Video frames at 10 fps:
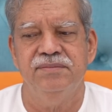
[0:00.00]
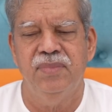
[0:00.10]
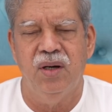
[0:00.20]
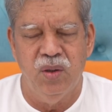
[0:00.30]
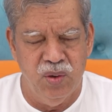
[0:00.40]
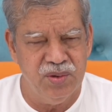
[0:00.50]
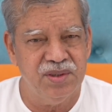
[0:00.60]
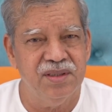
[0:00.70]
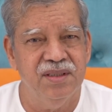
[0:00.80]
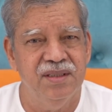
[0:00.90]

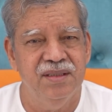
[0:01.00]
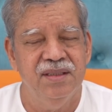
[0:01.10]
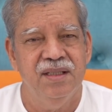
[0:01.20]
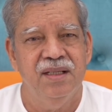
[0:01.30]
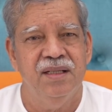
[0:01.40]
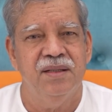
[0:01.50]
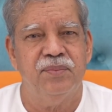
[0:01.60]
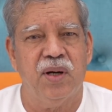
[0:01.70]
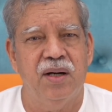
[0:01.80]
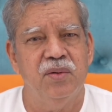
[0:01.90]
बहुत
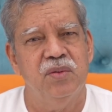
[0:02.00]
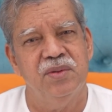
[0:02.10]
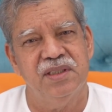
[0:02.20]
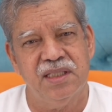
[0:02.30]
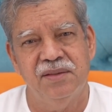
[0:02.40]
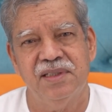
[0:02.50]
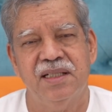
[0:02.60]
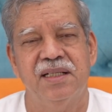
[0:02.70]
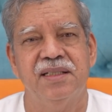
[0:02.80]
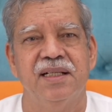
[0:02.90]
प्राणों को निशावर
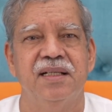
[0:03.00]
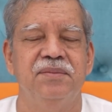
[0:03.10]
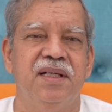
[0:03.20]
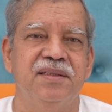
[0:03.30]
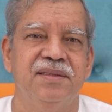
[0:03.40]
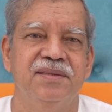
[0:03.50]
करने के बाद